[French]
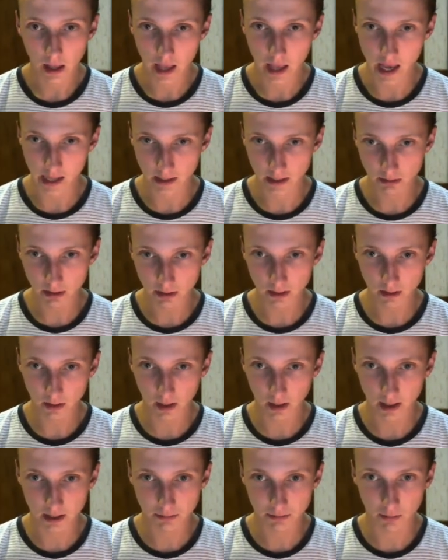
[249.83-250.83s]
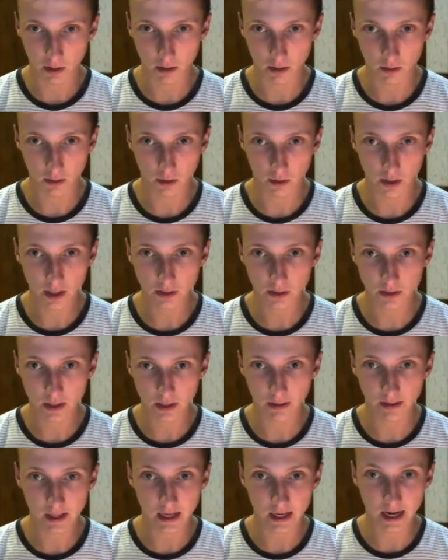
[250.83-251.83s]
Et à 75 points, le Golé, je
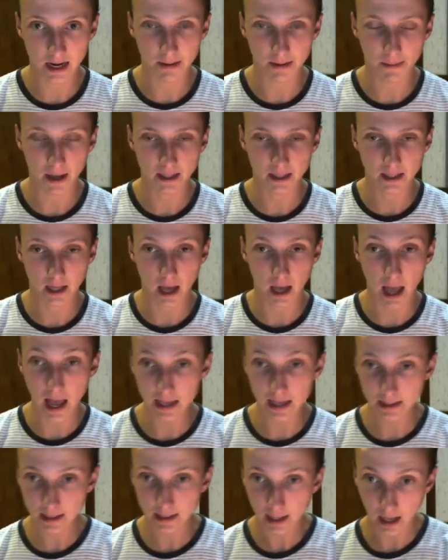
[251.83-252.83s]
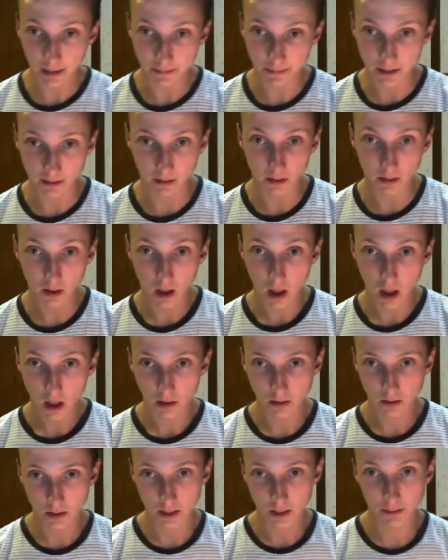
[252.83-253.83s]
savais qu'il allait partir assez rapidement,
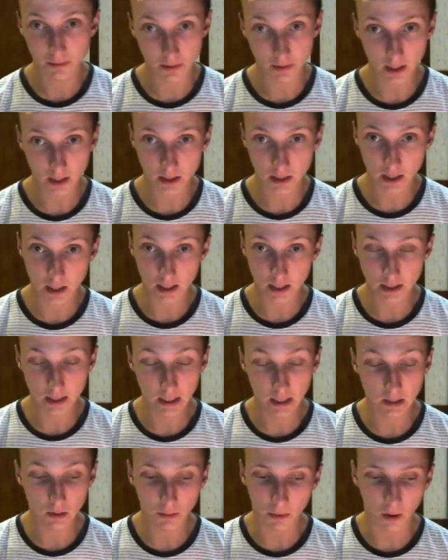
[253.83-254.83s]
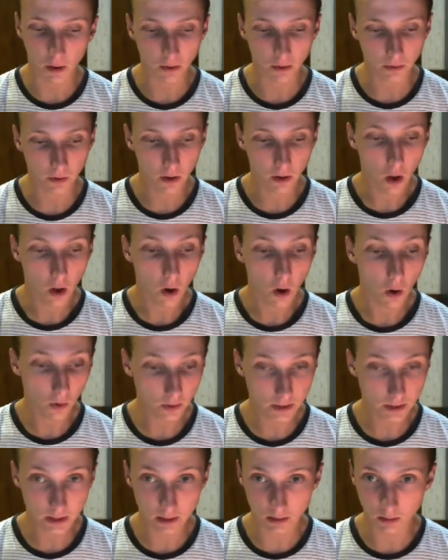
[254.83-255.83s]
donc c'est pour ça que j'ai décidé de le prendre
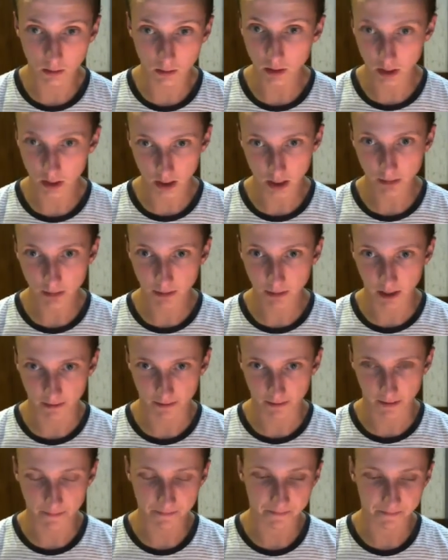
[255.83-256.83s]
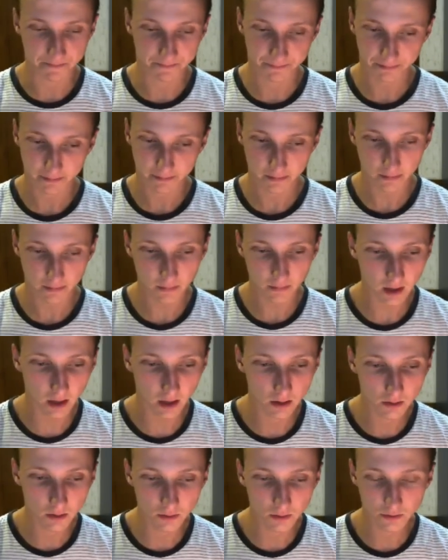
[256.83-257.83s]
aussitôt, j'ai bien
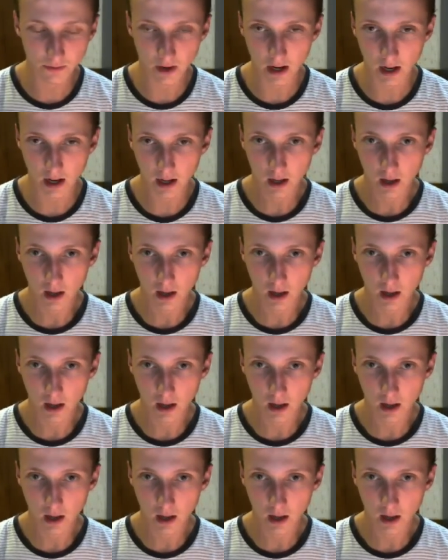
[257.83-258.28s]
fait. Donc voilà.